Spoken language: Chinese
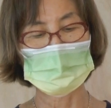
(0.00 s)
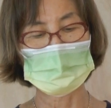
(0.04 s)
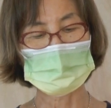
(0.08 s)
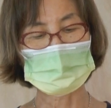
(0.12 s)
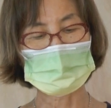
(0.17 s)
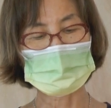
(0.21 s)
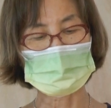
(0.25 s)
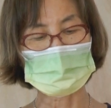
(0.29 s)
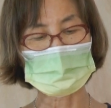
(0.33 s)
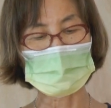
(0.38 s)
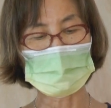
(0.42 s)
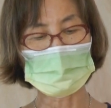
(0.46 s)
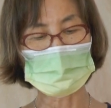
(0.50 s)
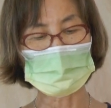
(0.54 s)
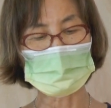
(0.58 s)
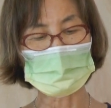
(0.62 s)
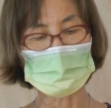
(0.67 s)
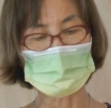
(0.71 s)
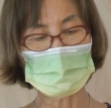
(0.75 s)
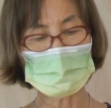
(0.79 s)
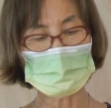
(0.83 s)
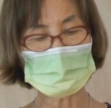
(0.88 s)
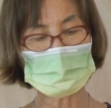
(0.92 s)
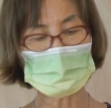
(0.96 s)
使他们
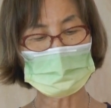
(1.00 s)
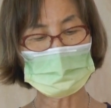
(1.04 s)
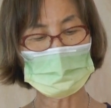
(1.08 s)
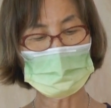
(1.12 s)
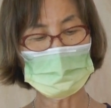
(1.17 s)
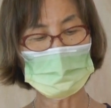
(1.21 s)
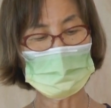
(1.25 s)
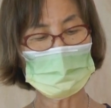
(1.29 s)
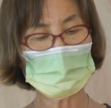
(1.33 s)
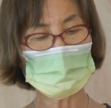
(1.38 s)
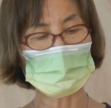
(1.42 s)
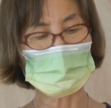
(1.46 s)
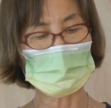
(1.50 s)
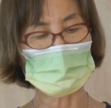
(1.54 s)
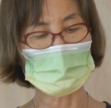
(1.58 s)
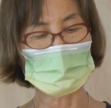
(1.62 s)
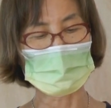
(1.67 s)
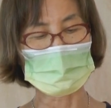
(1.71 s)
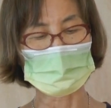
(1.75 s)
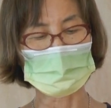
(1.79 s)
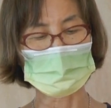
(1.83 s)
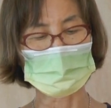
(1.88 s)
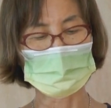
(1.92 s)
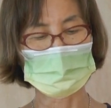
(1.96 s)
发生混
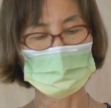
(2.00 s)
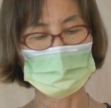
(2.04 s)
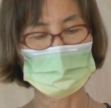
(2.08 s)
乱，